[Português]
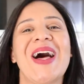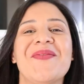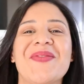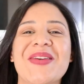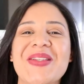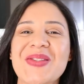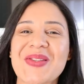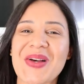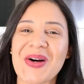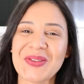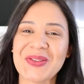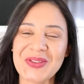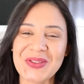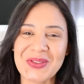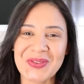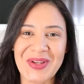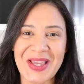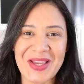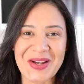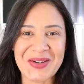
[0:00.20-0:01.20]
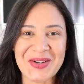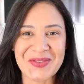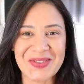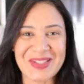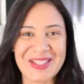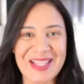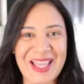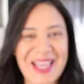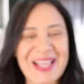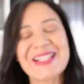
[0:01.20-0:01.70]
pessoal, tudo bem com
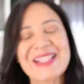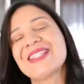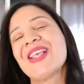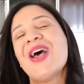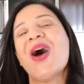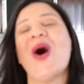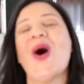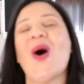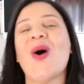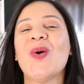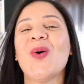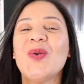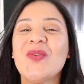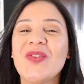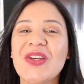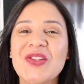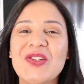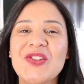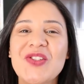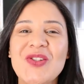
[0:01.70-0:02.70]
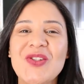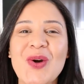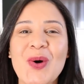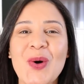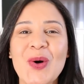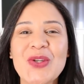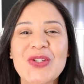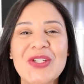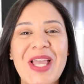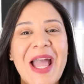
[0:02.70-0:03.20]
vocês? O vídeo de
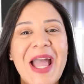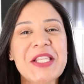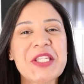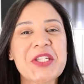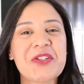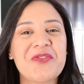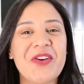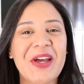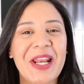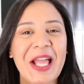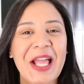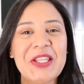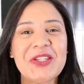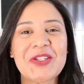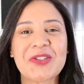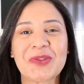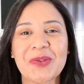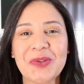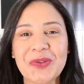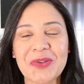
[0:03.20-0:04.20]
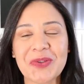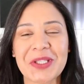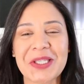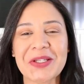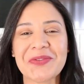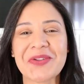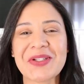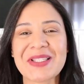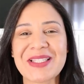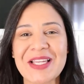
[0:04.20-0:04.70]
hoje é diferente de tudo
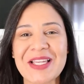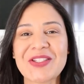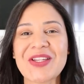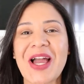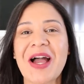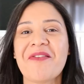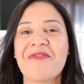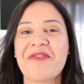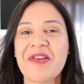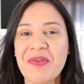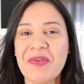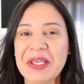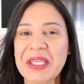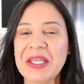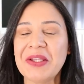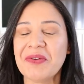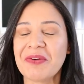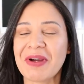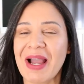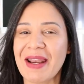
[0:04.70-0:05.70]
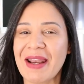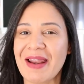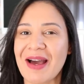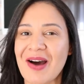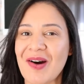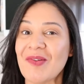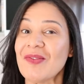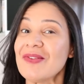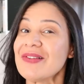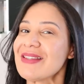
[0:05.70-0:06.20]
que você já viu aqui no
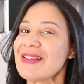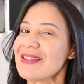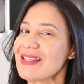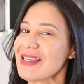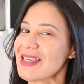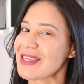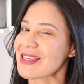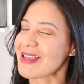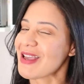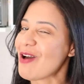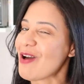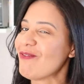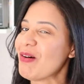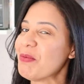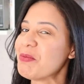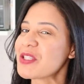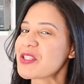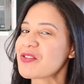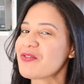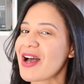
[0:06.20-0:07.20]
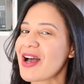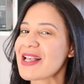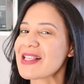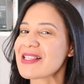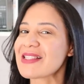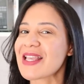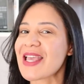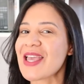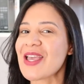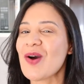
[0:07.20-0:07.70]
canal. Sim, vamos
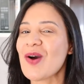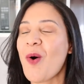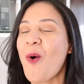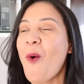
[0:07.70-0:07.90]
fazer